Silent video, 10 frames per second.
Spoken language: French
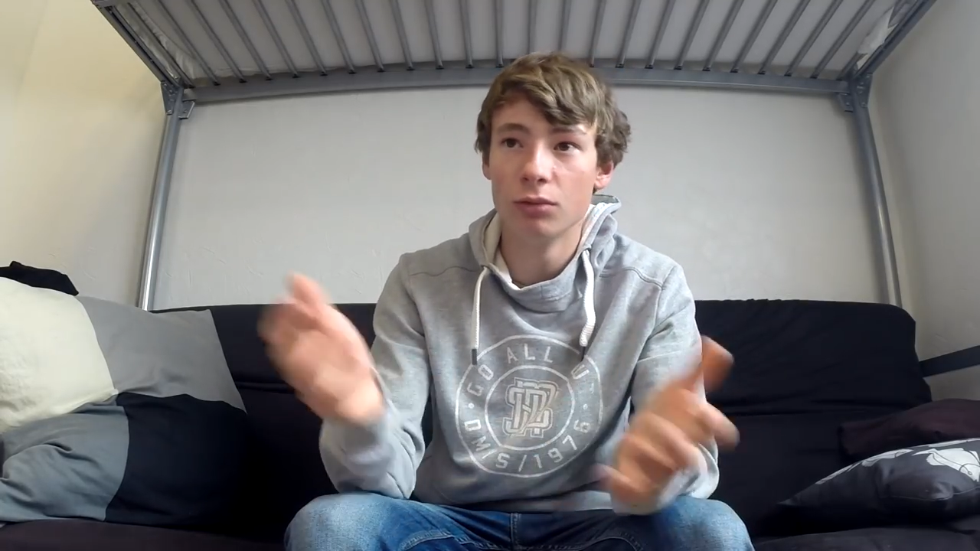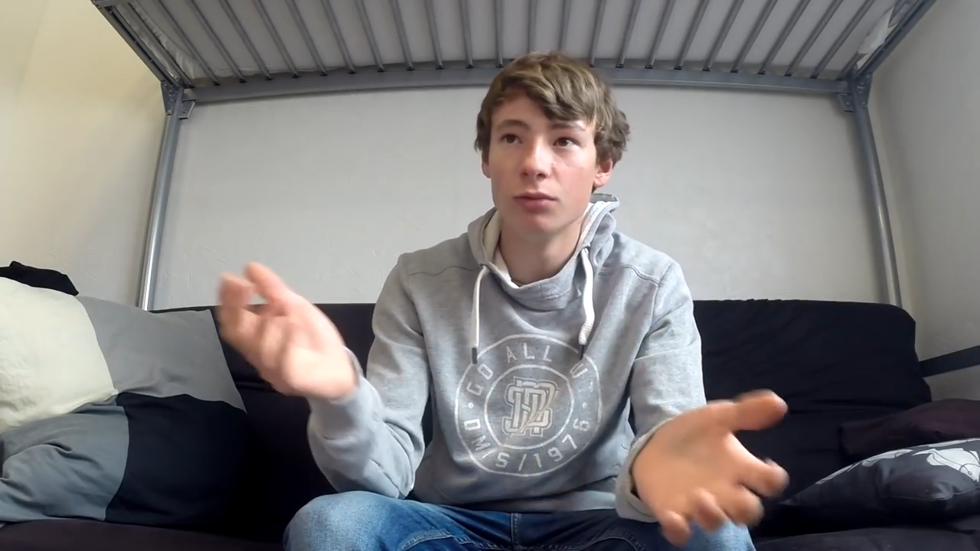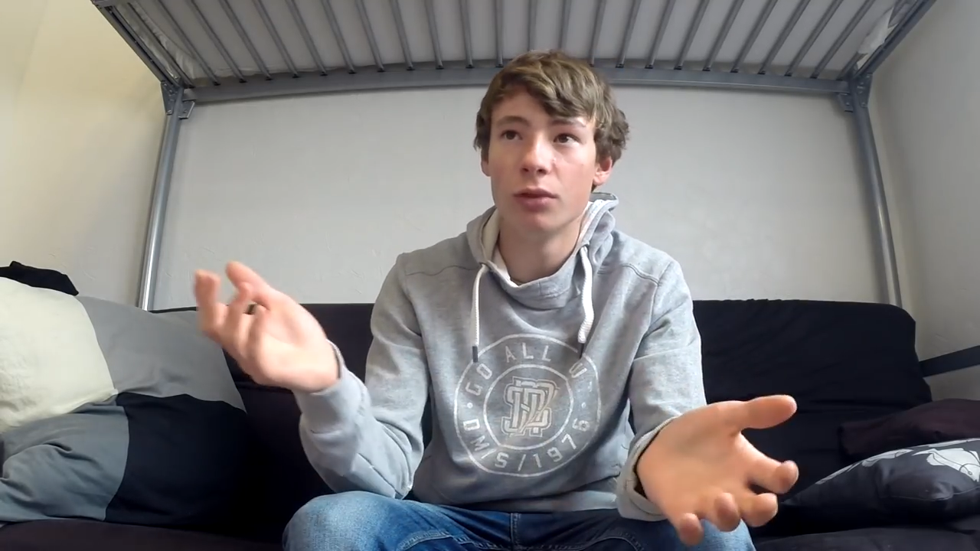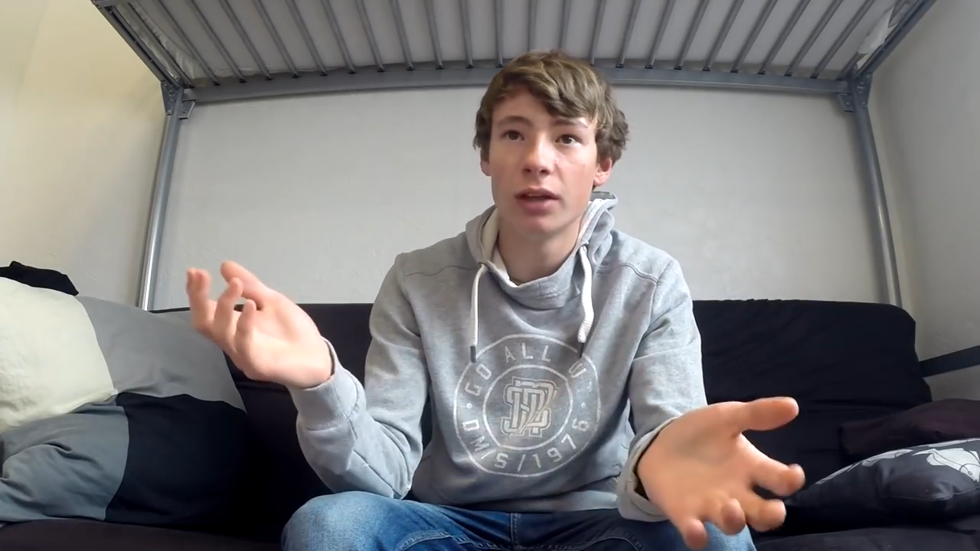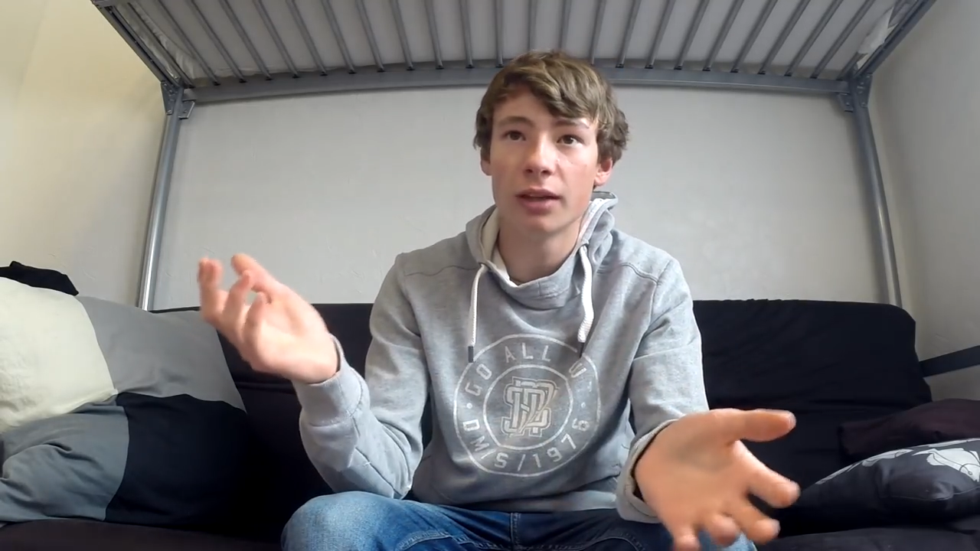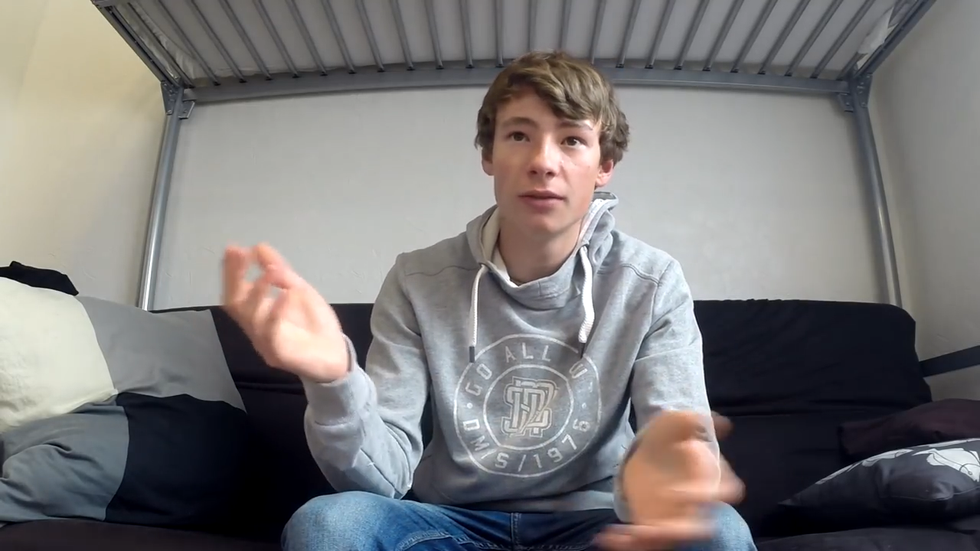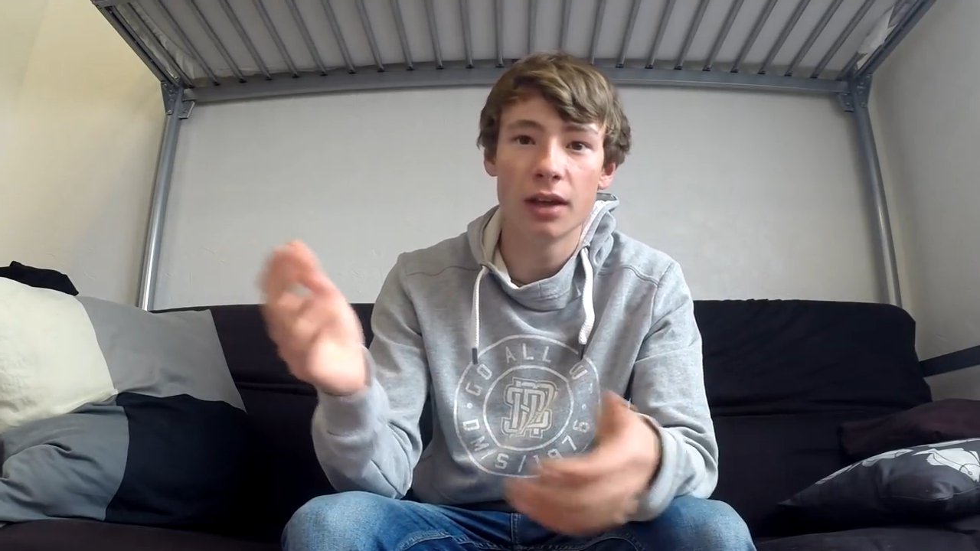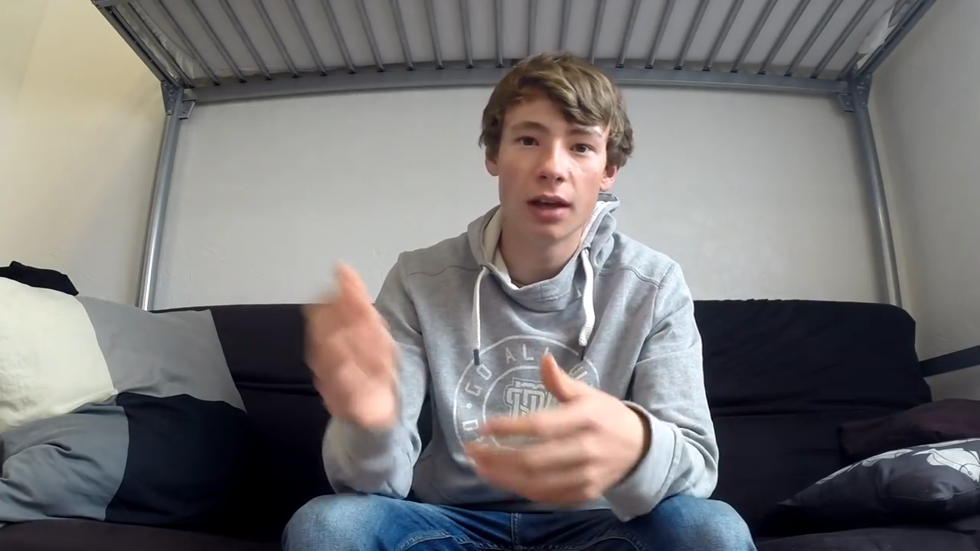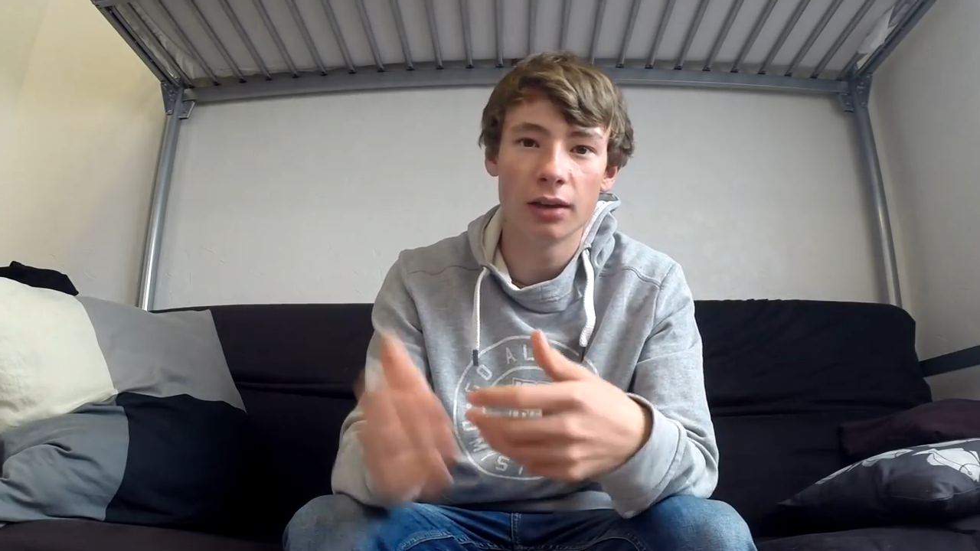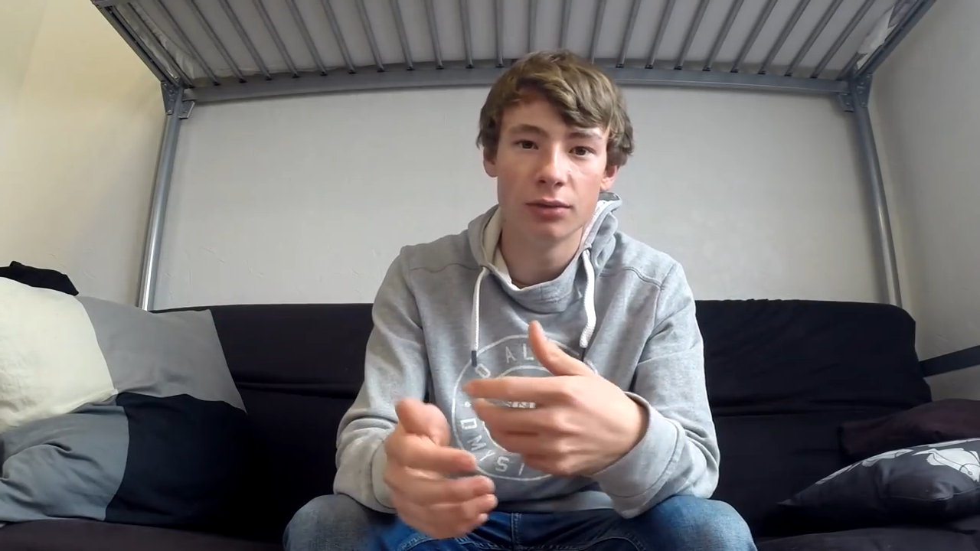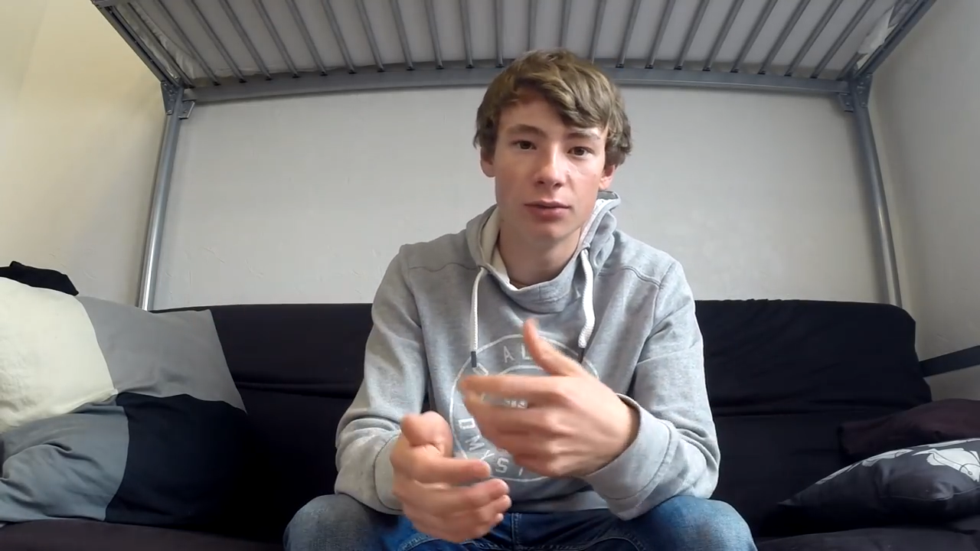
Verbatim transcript: nouvelles rivières,